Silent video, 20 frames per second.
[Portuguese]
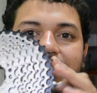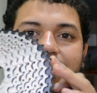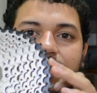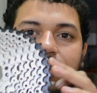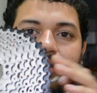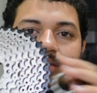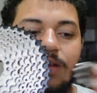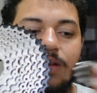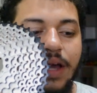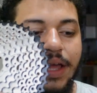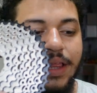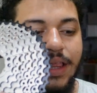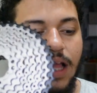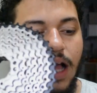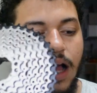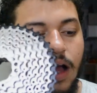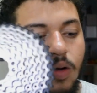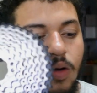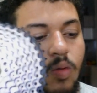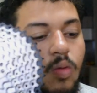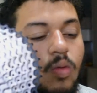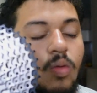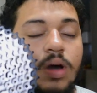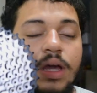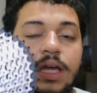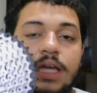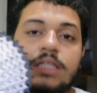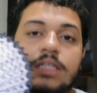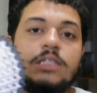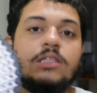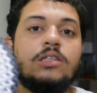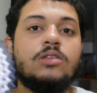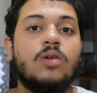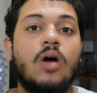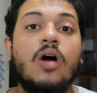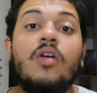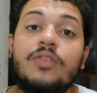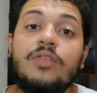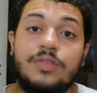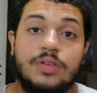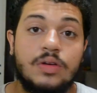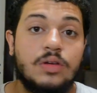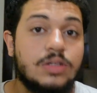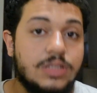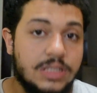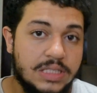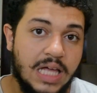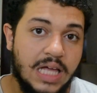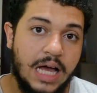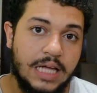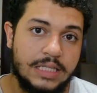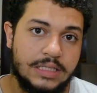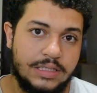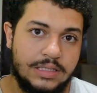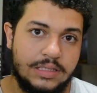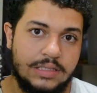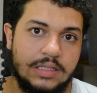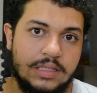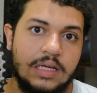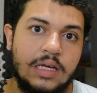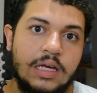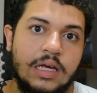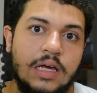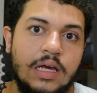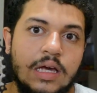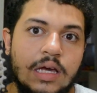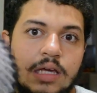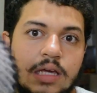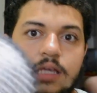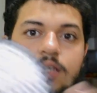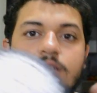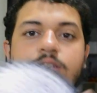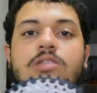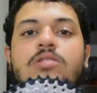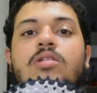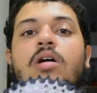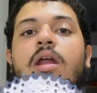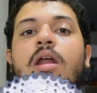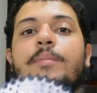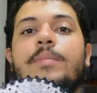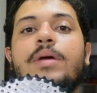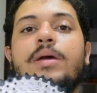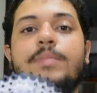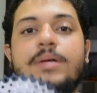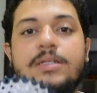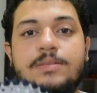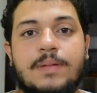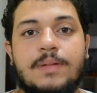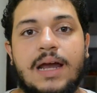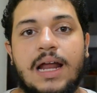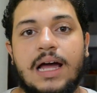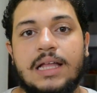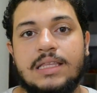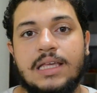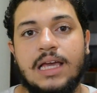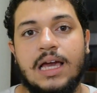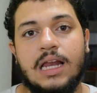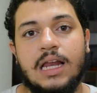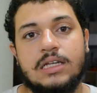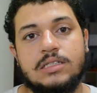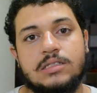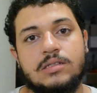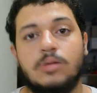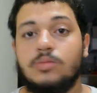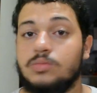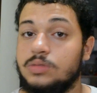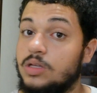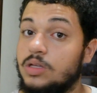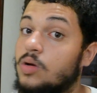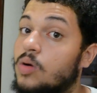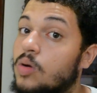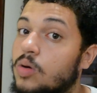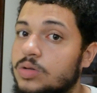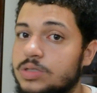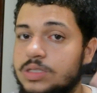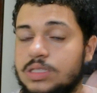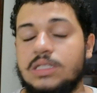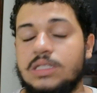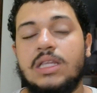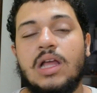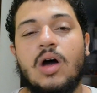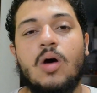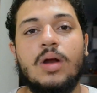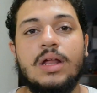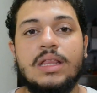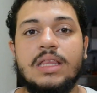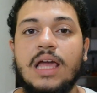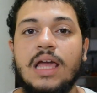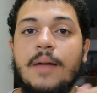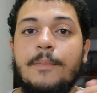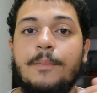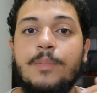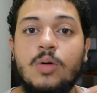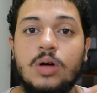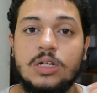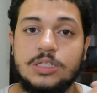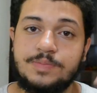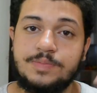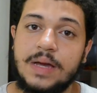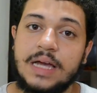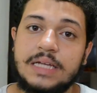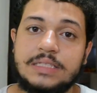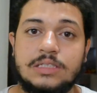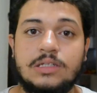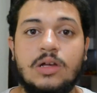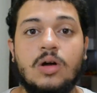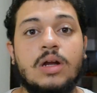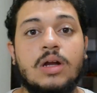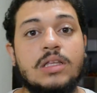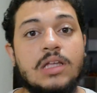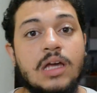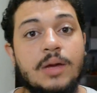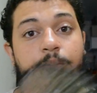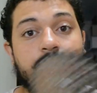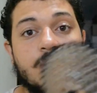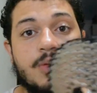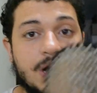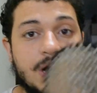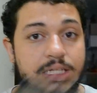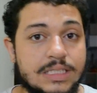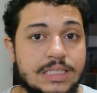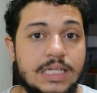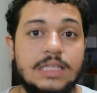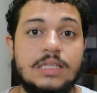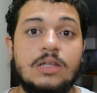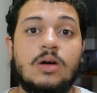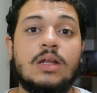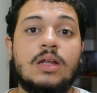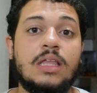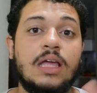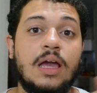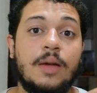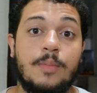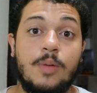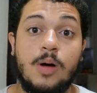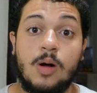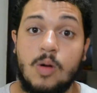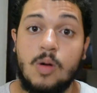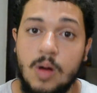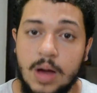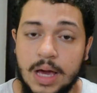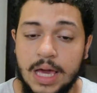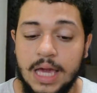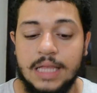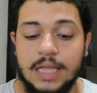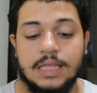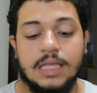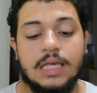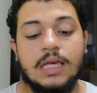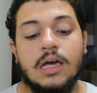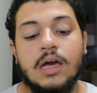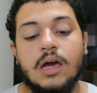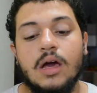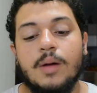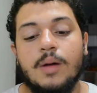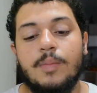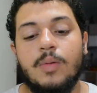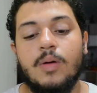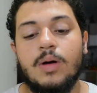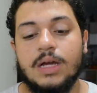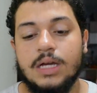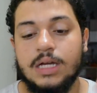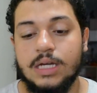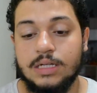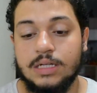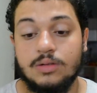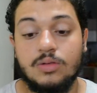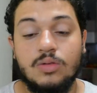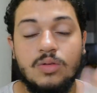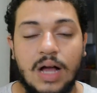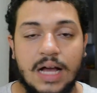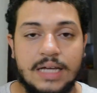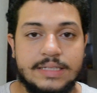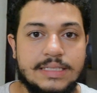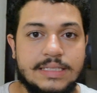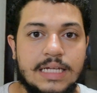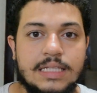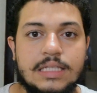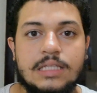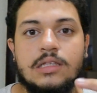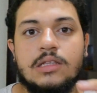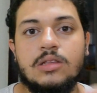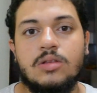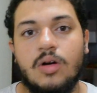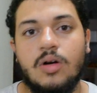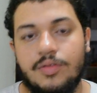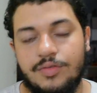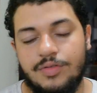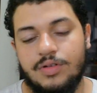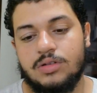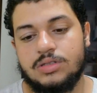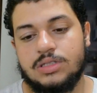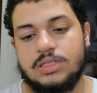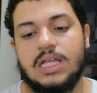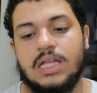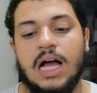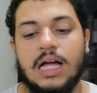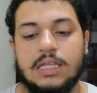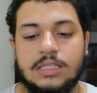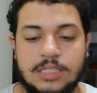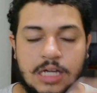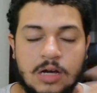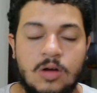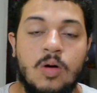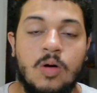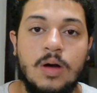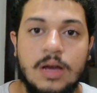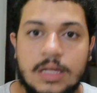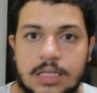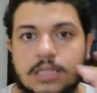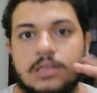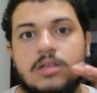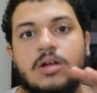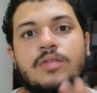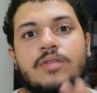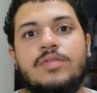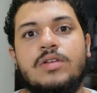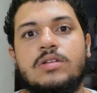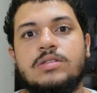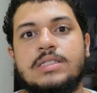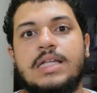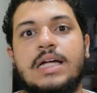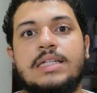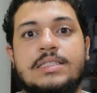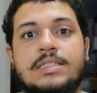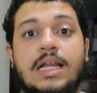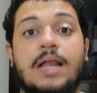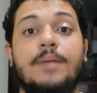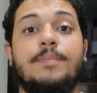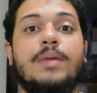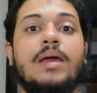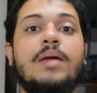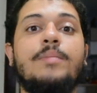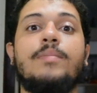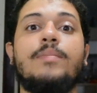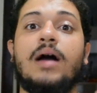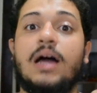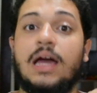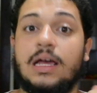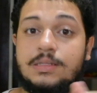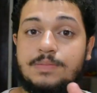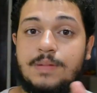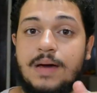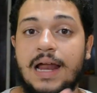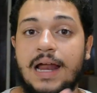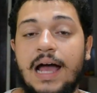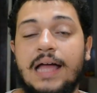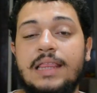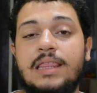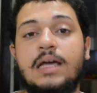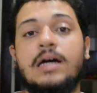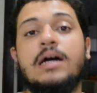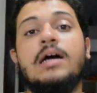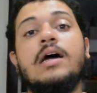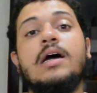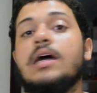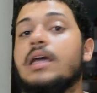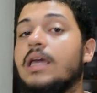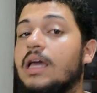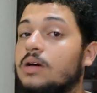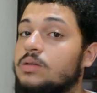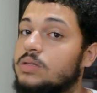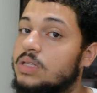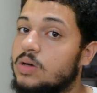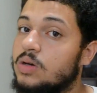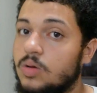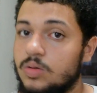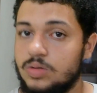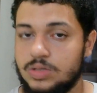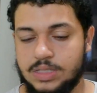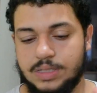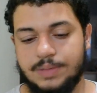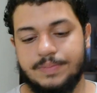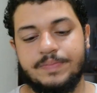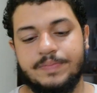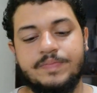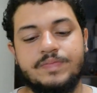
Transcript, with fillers: 50, com um kit de 9 velocidades, que se torna bem mais barato em relação ao de 11 na hora de repor as peças, na hora de repor o cassete, na hora de repor a corrente, porque o cassete de 9 velocidades, a corrente de 9 velocidades, ela é bem mais barata que o de 11.